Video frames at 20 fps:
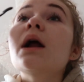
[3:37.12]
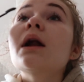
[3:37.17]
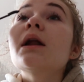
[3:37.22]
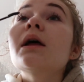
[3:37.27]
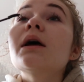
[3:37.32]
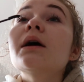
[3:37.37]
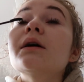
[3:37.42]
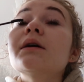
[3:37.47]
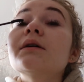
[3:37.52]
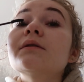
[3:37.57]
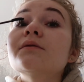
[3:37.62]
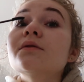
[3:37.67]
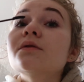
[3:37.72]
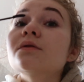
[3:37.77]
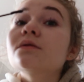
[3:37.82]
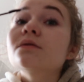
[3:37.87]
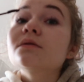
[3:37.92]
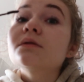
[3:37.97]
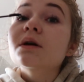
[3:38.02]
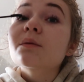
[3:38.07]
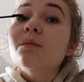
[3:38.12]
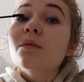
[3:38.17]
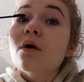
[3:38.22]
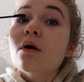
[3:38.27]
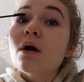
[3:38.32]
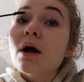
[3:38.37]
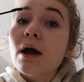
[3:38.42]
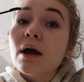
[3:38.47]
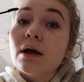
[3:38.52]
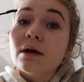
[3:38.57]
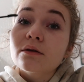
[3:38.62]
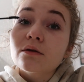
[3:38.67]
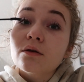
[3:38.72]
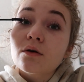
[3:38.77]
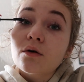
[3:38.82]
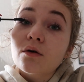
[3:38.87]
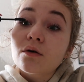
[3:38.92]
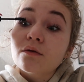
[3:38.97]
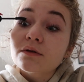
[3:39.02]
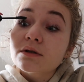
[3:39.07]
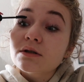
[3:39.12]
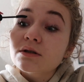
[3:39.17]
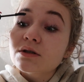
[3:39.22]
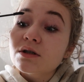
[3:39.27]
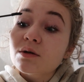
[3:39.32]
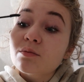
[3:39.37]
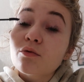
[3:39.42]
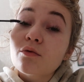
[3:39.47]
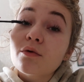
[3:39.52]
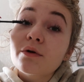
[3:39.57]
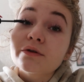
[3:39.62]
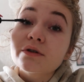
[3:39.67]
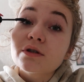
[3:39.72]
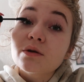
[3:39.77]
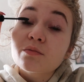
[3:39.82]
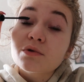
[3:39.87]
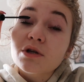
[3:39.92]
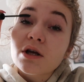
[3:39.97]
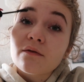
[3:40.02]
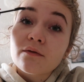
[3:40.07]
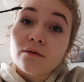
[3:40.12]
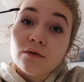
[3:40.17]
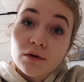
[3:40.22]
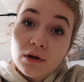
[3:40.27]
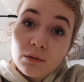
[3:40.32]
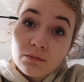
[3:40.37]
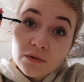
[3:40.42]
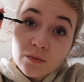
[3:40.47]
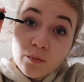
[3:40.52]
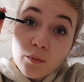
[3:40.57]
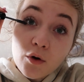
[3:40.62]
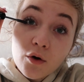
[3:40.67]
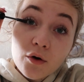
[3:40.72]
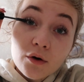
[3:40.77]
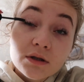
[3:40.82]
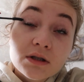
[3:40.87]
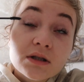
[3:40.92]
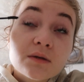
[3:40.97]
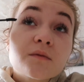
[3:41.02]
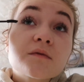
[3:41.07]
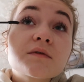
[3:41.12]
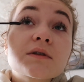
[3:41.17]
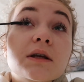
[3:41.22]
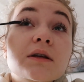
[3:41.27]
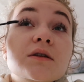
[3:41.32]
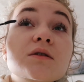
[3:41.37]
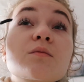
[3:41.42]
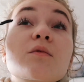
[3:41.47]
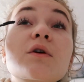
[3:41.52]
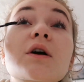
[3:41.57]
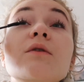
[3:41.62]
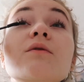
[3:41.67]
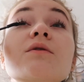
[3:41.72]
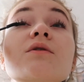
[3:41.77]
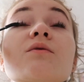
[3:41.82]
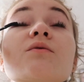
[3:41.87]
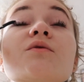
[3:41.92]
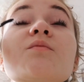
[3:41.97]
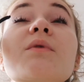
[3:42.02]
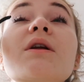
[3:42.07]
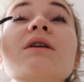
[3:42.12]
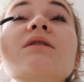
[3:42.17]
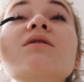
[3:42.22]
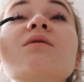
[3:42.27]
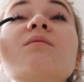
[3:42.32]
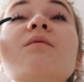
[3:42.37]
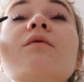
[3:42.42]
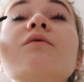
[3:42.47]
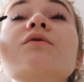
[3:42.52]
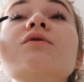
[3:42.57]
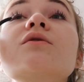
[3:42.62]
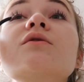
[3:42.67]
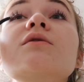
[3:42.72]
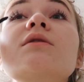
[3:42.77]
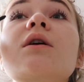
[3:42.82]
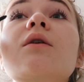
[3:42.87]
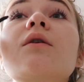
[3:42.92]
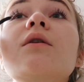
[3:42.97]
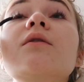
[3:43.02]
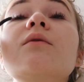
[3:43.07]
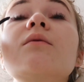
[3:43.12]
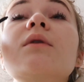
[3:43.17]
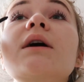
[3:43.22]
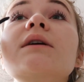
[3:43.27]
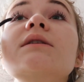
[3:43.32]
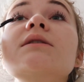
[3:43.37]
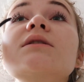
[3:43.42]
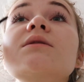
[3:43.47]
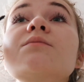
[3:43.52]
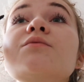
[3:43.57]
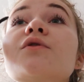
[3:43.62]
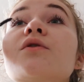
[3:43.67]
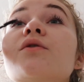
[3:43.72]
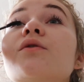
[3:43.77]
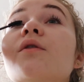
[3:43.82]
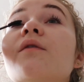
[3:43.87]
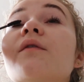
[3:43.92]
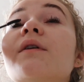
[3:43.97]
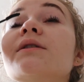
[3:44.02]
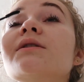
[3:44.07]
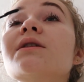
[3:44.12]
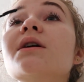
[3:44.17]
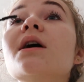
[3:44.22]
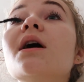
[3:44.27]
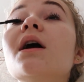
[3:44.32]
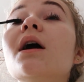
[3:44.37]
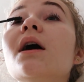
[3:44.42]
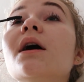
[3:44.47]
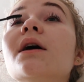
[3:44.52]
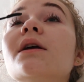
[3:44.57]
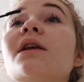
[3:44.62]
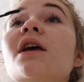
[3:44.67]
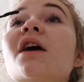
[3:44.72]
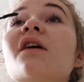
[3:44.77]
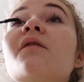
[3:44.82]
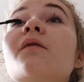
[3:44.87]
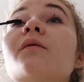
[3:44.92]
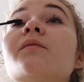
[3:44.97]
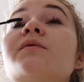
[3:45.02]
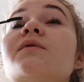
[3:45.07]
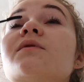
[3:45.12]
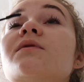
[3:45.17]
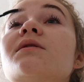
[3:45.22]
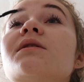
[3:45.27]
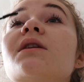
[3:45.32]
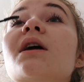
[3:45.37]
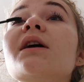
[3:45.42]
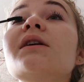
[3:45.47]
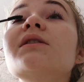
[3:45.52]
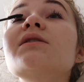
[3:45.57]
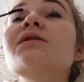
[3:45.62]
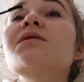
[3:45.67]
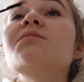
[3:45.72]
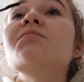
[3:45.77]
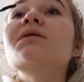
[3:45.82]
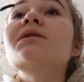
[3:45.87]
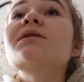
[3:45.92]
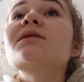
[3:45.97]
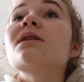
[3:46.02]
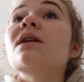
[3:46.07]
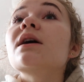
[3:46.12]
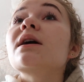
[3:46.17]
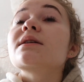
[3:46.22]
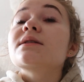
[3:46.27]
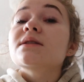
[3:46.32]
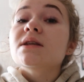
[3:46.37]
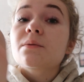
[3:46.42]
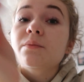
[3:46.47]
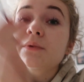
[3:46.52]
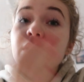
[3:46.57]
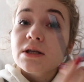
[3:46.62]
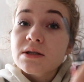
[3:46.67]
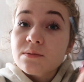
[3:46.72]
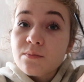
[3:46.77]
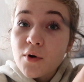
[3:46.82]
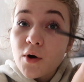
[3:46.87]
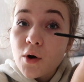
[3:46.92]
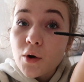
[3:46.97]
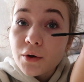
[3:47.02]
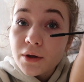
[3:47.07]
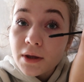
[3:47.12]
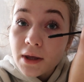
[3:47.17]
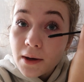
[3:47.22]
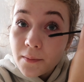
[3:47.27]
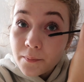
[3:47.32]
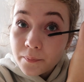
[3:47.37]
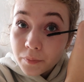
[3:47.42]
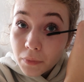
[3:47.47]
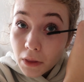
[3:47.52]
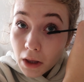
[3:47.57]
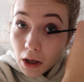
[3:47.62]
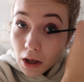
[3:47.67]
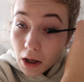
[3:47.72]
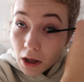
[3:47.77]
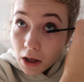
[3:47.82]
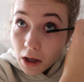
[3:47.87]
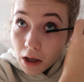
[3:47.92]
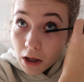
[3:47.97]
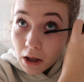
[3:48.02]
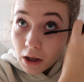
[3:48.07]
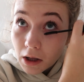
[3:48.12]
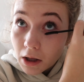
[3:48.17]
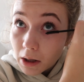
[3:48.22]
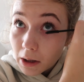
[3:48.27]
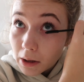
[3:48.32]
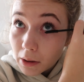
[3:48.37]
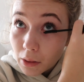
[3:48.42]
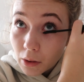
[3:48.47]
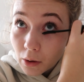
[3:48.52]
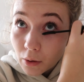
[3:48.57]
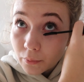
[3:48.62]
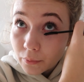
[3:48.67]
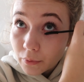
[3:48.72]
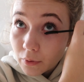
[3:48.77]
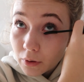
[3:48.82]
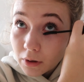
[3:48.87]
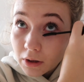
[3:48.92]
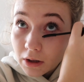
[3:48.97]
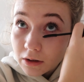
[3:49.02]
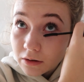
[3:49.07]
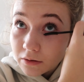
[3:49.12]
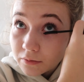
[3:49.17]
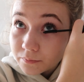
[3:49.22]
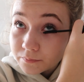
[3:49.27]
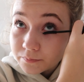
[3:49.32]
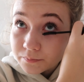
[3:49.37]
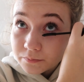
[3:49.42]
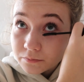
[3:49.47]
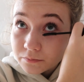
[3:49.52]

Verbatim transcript: ale no jakby no, okej, okay, no w sensie pół godziny przerwy to tam spoko, jesteśmy w stanie sobie ogarnąć jakąś pracę domową czy coś na kolejną lekcję się przygotować, nie wiem, coś zjeść między lekcjami na spokojnie, e, no, no i git.